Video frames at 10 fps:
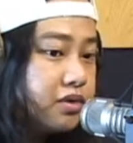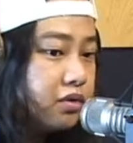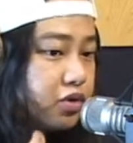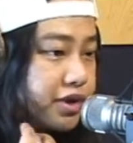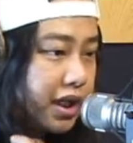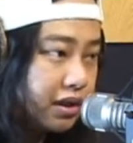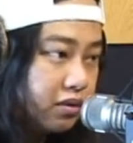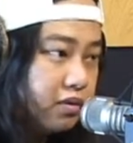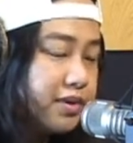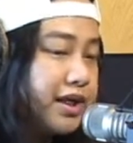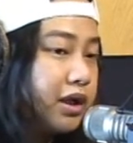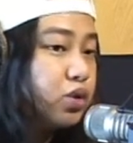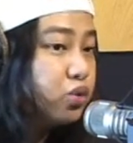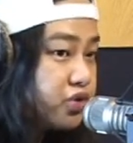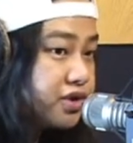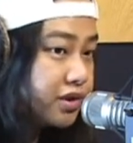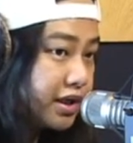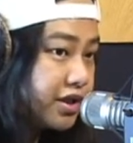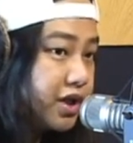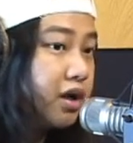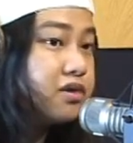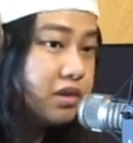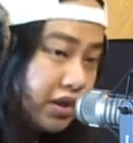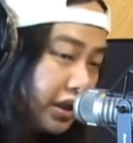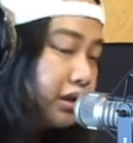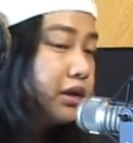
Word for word: 所以我就讲了我们家的故事给夏老师听。